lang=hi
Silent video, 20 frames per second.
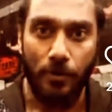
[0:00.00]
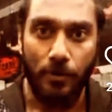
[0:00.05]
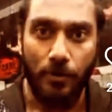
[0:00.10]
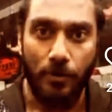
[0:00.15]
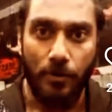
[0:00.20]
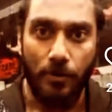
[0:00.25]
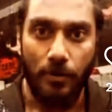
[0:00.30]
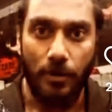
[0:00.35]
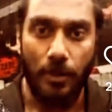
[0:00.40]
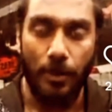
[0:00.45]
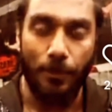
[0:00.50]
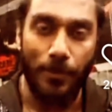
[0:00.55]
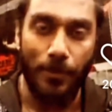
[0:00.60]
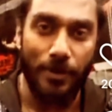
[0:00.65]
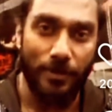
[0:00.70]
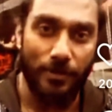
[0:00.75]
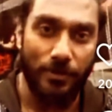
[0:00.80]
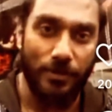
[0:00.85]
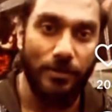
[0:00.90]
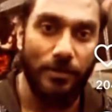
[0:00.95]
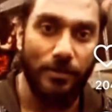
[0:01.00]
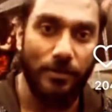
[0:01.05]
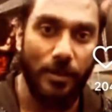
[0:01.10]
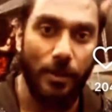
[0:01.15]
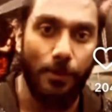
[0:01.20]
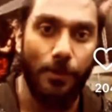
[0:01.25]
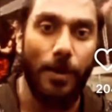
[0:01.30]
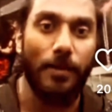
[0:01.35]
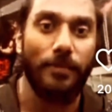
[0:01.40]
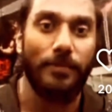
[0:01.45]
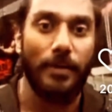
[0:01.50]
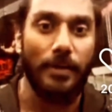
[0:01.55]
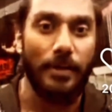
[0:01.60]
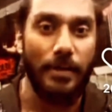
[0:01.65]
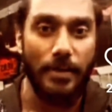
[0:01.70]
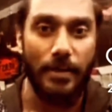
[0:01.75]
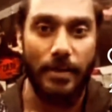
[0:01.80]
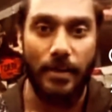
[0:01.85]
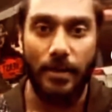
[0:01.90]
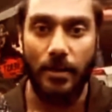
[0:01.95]
एप्लीकेशन जिसके पास है नहीं
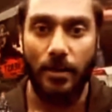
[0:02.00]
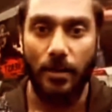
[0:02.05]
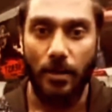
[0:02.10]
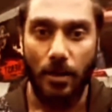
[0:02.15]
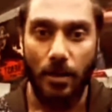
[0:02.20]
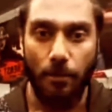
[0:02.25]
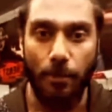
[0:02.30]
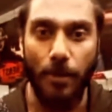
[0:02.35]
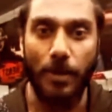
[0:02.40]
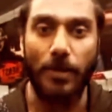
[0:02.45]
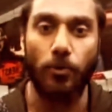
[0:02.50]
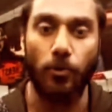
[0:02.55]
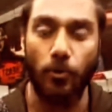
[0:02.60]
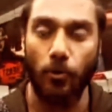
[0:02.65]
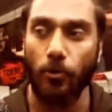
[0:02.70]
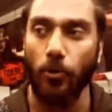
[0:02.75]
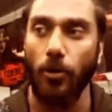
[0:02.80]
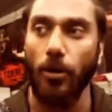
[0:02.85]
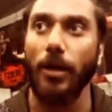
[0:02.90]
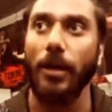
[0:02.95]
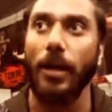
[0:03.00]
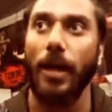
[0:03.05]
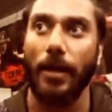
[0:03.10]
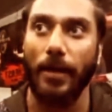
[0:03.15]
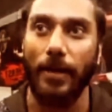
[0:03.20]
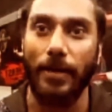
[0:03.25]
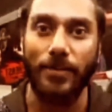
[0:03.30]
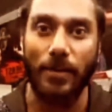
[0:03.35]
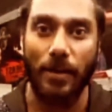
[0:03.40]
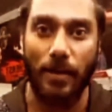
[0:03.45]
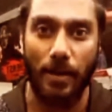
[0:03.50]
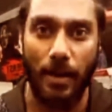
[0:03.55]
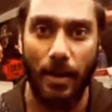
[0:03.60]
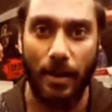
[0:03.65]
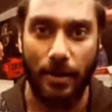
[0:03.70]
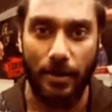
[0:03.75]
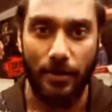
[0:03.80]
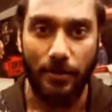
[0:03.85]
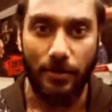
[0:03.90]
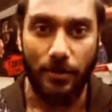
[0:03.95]
है बट उनको अगर आगे चलना है
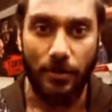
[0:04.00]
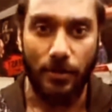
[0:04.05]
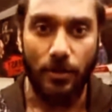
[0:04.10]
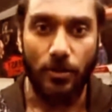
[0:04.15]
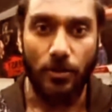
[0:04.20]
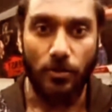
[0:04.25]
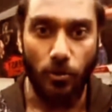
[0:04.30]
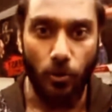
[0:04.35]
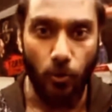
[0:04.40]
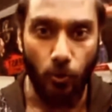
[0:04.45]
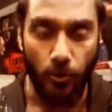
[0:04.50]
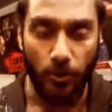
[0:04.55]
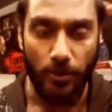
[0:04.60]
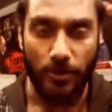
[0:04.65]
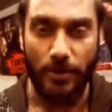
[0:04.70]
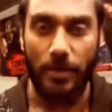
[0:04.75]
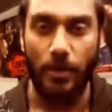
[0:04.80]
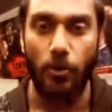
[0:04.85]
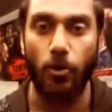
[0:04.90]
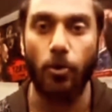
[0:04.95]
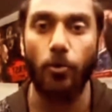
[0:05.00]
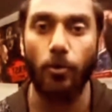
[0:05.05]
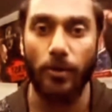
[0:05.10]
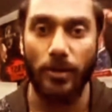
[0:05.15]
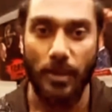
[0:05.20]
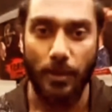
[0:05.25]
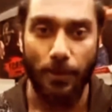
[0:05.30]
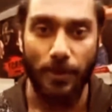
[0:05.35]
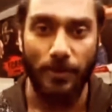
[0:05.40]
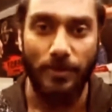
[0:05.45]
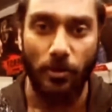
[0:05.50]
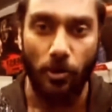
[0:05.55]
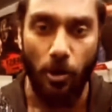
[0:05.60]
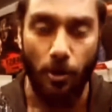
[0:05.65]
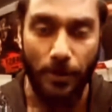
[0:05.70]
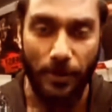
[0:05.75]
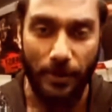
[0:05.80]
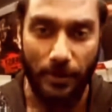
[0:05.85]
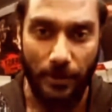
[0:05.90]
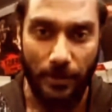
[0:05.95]
तो उनके लोग उनके पास ही कॉम्पीट
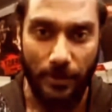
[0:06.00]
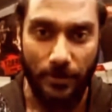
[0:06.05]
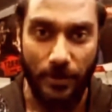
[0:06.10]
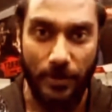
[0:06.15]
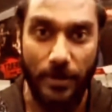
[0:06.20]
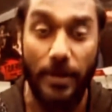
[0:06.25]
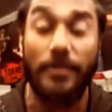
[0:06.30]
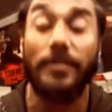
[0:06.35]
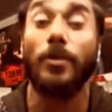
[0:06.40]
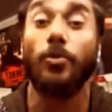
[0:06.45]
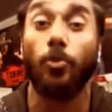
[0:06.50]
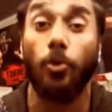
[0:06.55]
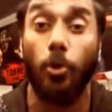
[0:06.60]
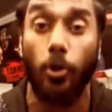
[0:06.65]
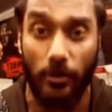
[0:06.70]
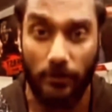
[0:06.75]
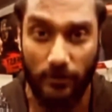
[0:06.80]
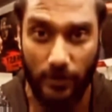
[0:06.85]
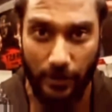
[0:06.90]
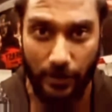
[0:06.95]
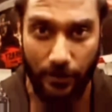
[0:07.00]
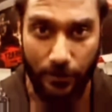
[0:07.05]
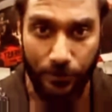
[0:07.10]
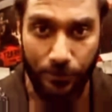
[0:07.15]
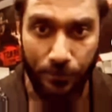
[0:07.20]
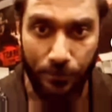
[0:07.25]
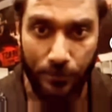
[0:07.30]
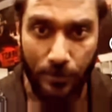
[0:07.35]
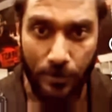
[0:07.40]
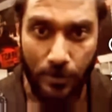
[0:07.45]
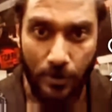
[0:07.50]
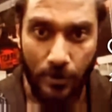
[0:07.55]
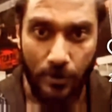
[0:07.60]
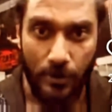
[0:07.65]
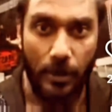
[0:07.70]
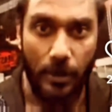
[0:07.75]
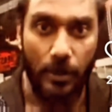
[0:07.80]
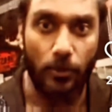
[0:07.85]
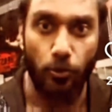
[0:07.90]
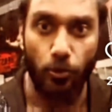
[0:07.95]
करने चाहिए ऐसा उनको लगता है कि
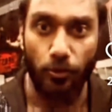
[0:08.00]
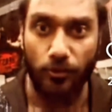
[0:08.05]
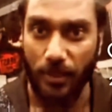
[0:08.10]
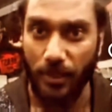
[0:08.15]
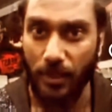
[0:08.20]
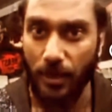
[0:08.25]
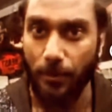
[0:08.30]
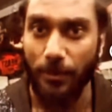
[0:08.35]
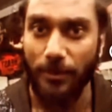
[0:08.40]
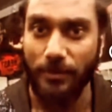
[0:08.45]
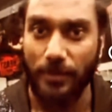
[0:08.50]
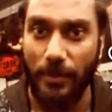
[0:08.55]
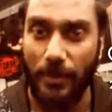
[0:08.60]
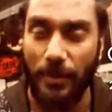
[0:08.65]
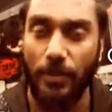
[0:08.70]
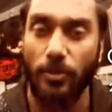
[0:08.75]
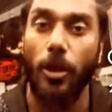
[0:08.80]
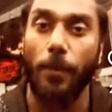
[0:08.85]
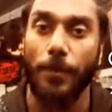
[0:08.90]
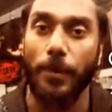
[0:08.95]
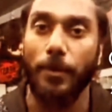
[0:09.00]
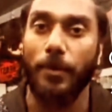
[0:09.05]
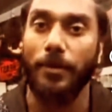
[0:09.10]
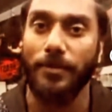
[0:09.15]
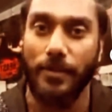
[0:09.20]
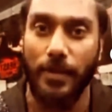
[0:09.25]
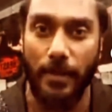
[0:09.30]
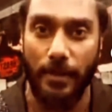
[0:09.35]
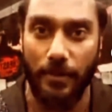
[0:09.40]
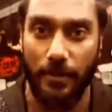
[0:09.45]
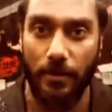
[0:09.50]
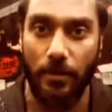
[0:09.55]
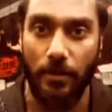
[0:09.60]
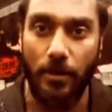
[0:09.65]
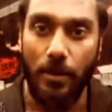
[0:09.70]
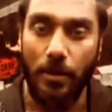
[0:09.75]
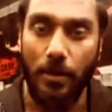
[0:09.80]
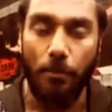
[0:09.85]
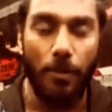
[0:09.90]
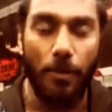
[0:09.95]
अगर दूसरे के पास खेलेंगे तो अपने पास नहीं आएंगे
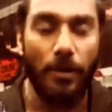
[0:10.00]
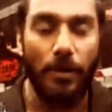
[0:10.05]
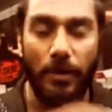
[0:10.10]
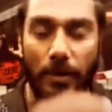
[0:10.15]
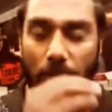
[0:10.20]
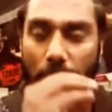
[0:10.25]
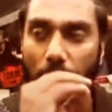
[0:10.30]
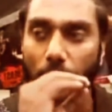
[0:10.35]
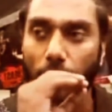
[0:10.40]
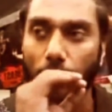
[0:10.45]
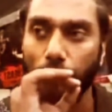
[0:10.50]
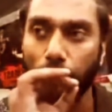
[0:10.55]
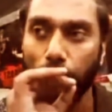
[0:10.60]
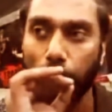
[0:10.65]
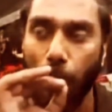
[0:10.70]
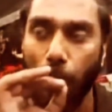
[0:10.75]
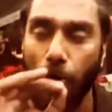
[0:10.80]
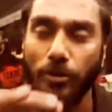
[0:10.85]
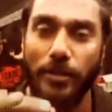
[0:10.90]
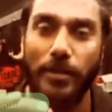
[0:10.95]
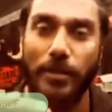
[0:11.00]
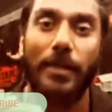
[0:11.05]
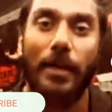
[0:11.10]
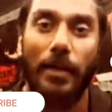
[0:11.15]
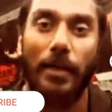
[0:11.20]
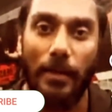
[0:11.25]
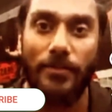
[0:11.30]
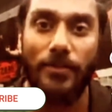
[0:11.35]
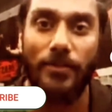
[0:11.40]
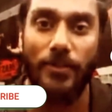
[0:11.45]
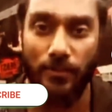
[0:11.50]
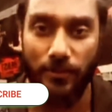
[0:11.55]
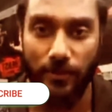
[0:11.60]
बट एक हम्म। बहुत गलत चीज है